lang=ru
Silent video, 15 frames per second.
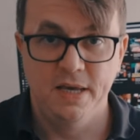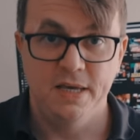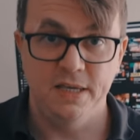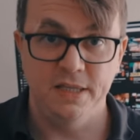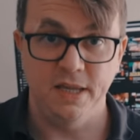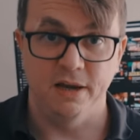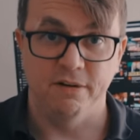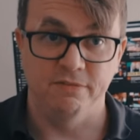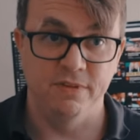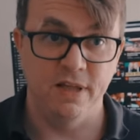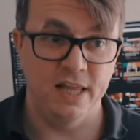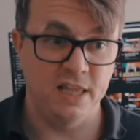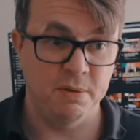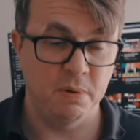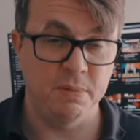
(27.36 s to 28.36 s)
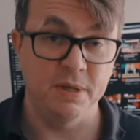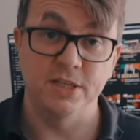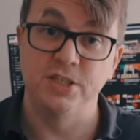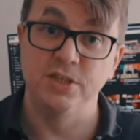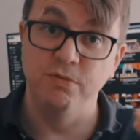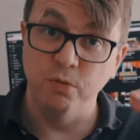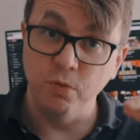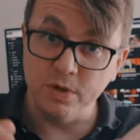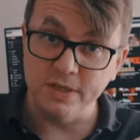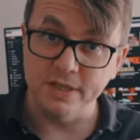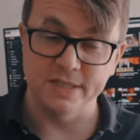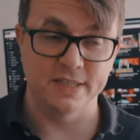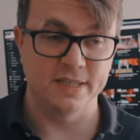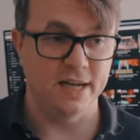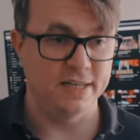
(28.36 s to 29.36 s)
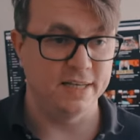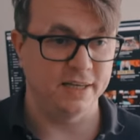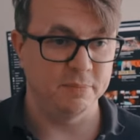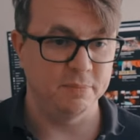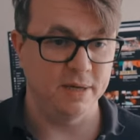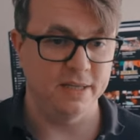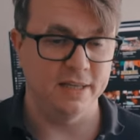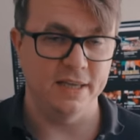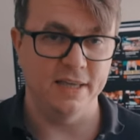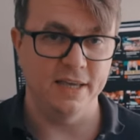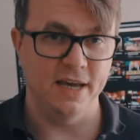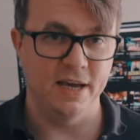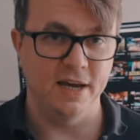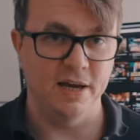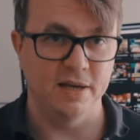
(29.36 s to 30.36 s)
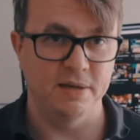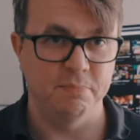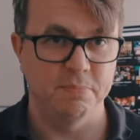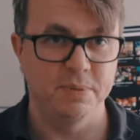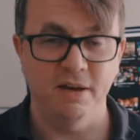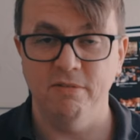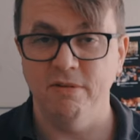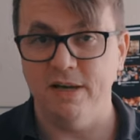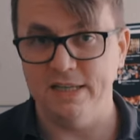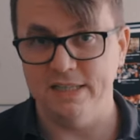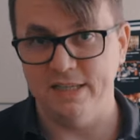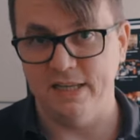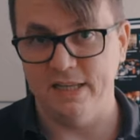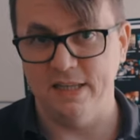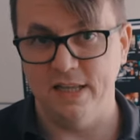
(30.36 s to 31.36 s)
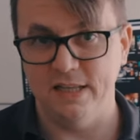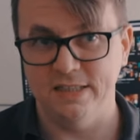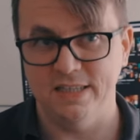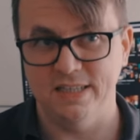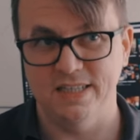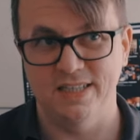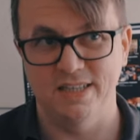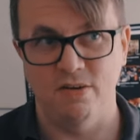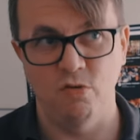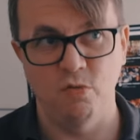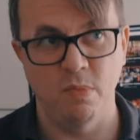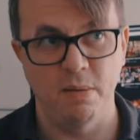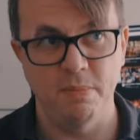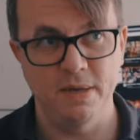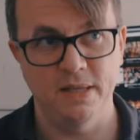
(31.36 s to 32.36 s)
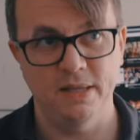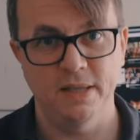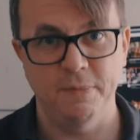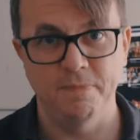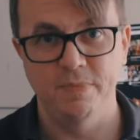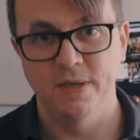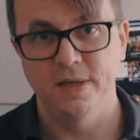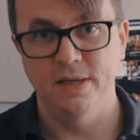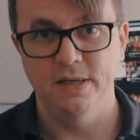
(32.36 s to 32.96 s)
Итак, в данный момент, сегодня, кстати, ребята, я первый раз катался с того момента,